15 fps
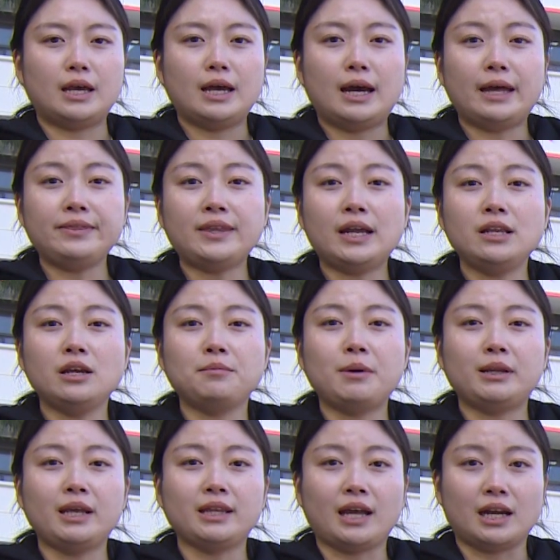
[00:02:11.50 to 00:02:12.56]
한 달여
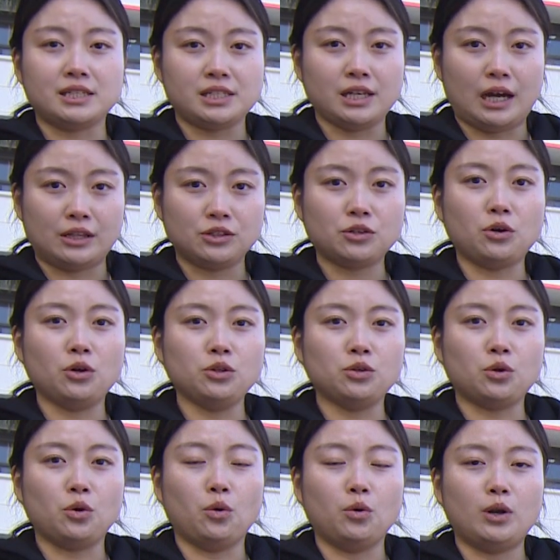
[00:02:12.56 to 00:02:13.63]
만에 다시
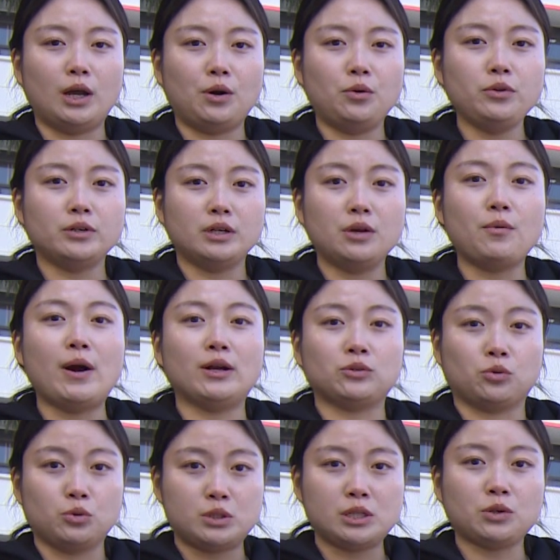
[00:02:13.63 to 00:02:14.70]
안건으로 올라온 의왕
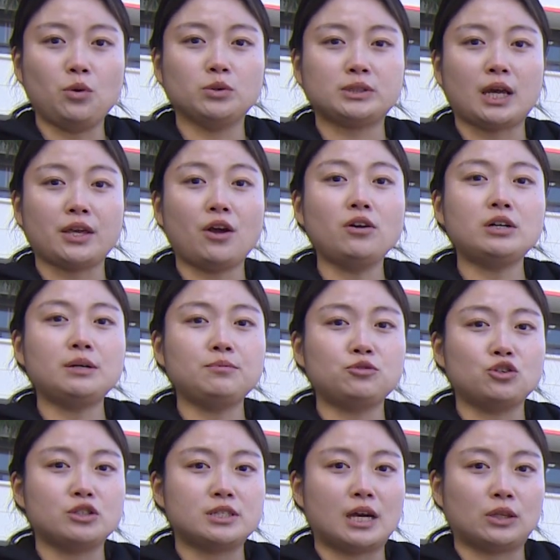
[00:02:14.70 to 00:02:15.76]
도시공사 현금
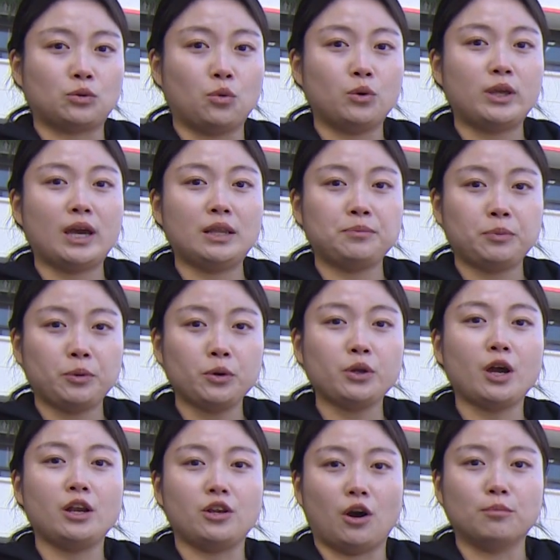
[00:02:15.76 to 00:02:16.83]
출자 동의안
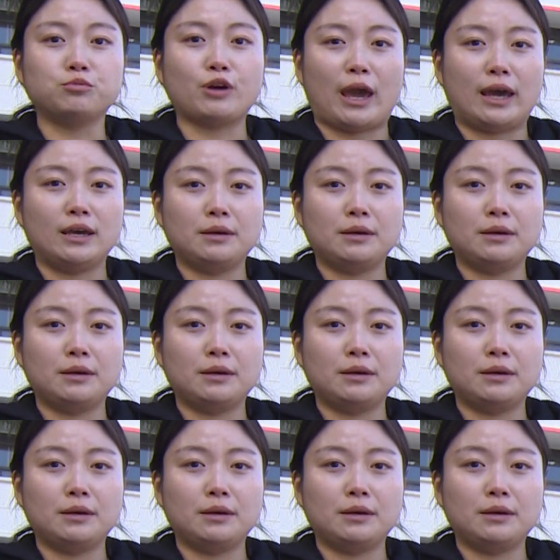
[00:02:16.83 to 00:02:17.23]
표결 여부에